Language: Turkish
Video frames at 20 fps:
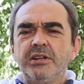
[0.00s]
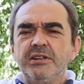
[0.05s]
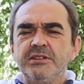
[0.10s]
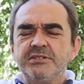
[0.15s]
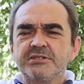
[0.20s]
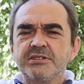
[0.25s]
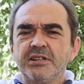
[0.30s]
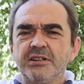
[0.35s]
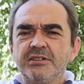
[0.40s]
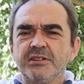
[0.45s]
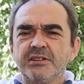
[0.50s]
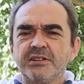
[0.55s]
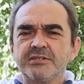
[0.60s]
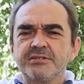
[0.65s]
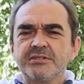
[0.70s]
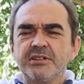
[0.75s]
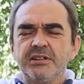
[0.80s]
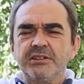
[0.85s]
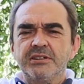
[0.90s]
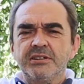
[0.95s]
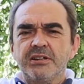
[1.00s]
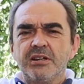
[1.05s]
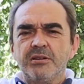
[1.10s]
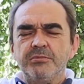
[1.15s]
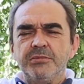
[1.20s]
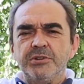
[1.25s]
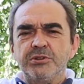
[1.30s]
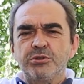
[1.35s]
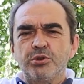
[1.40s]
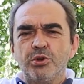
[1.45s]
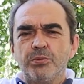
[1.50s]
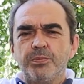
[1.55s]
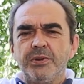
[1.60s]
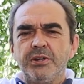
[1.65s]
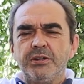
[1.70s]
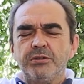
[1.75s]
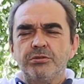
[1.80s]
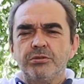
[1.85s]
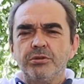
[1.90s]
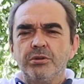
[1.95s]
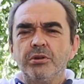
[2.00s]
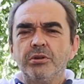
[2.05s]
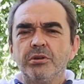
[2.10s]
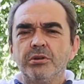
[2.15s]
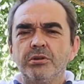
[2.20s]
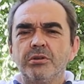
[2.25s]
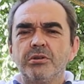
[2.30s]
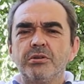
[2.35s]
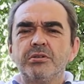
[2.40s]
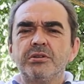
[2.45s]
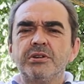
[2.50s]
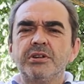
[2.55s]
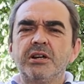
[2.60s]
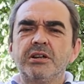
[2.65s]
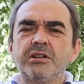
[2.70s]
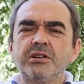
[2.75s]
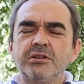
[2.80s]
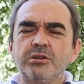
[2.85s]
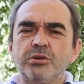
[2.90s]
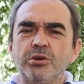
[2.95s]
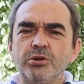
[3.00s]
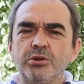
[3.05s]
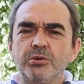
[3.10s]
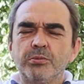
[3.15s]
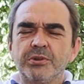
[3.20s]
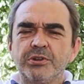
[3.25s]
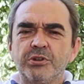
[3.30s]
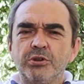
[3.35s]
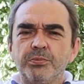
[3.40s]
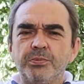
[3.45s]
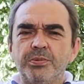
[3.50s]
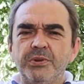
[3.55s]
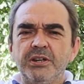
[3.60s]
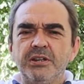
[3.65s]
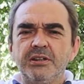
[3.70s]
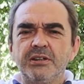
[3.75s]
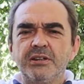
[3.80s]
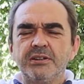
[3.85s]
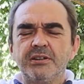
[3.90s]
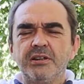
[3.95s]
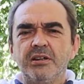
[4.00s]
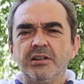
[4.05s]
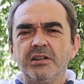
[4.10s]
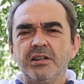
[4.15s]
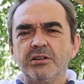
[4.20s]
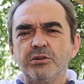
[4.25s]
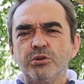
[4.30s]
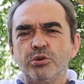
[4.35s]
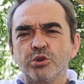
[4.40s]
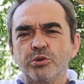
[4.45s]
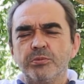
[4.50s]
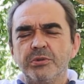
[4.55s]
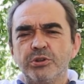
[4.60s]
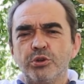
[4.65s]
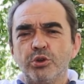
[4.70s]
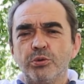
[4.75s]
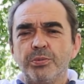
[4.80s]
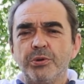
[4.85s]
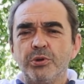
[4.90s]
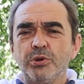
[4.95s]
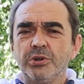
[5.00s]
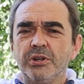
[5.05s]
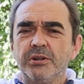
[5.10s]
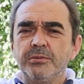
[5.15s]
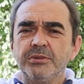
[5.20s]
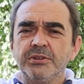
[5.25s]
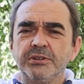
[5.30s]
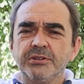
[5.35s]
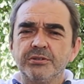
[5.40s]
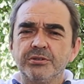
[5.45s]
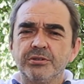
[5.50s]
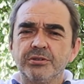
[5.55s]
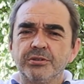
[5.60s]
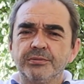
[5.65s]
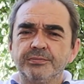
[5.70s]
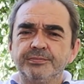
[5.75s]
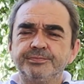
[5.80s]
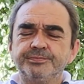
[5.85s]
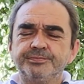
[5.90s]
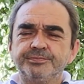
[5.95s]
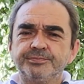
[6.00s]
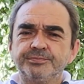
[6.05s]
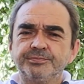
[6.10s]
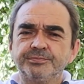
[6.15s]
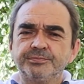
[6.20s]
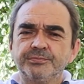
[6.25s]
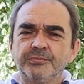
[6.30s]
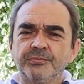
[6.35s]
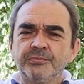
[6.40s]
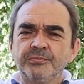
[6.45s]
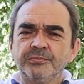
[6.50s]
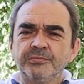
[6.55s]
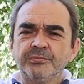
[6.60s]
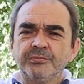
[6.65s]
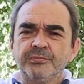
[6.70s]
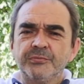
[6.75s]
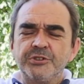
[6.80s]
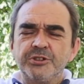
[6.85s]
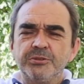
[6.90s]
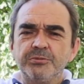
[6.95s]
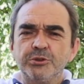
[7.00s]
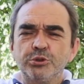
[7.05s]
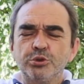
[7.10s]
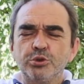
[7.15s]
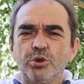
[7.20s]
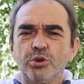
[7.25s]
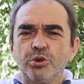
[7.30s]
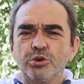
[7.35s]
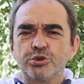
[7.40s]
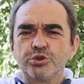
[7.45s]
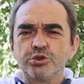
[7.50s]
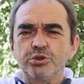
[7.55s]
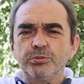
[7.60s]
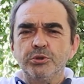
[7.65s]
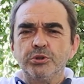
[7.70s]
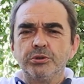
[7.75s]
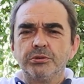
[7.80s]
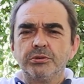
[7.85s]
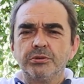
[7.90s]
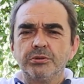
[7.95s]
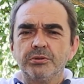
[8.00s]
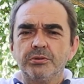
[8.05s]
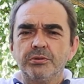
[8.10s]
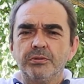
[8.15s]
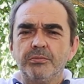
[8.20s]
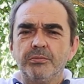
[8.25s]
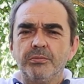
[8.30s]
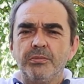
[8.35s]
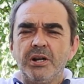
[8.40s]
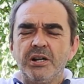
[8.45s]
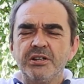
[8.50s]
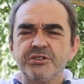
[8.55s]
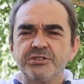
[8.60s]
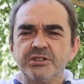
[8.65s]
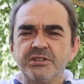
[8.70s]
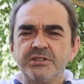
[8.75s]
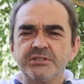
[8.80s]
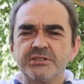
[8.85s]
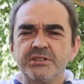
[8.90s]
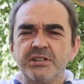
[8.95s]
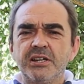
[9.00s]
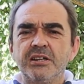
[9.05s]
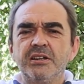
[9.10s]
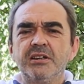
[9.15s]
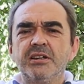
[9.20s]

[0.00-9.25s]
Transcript: insanlara saldıran bir köpek diyor yakın koruma köpeği ne de alan koruma köpeği olabilir diyor. Şimdi doğrusu bu. Bahçenize